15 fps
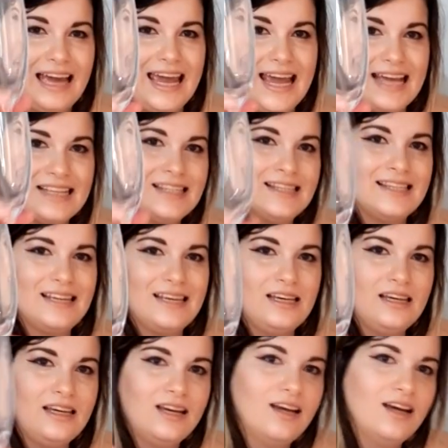
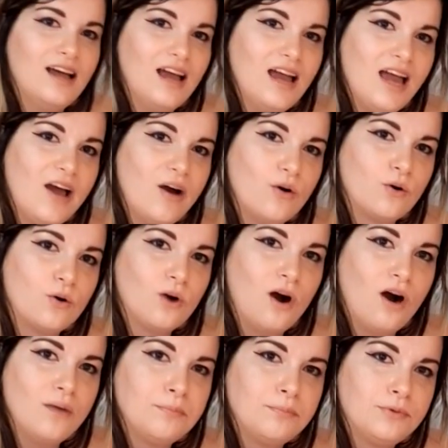Esse é o
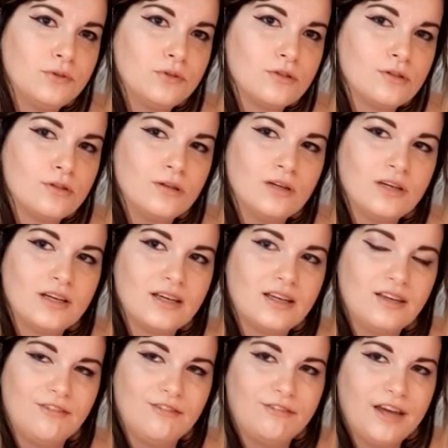copo
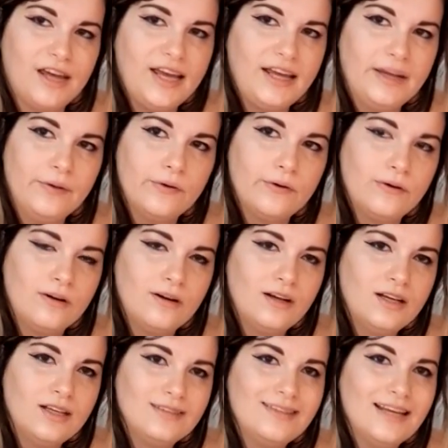que veio
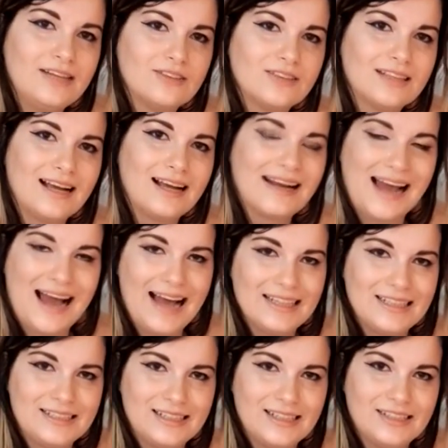dentro da
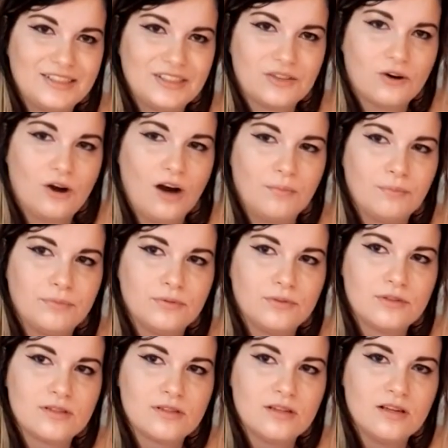caixa de
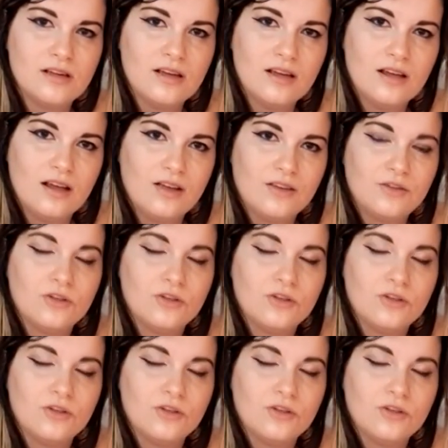copos no